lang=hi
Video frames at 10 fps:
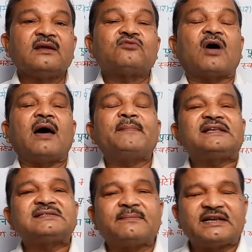तो हमें
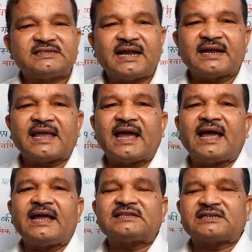समझना क्या
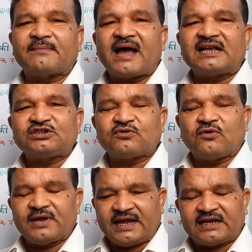है समाज
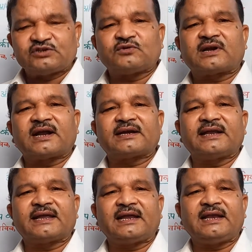को एकजुट
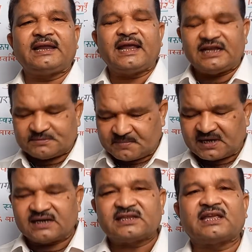रखने के लिए इस
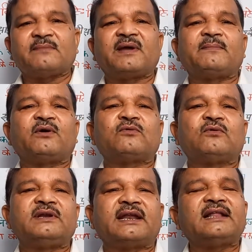प्रकृति के वैभव
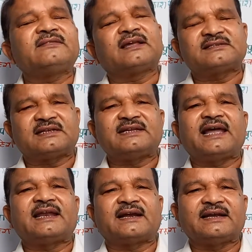को निरंतर
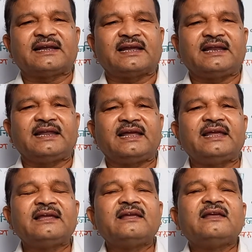सजाए रखने के लिए
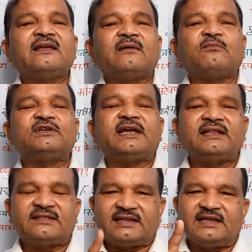मुझे
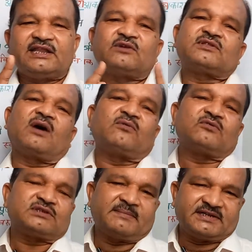इन तीन देवताओं
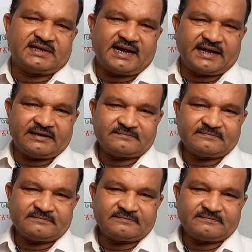को समझना है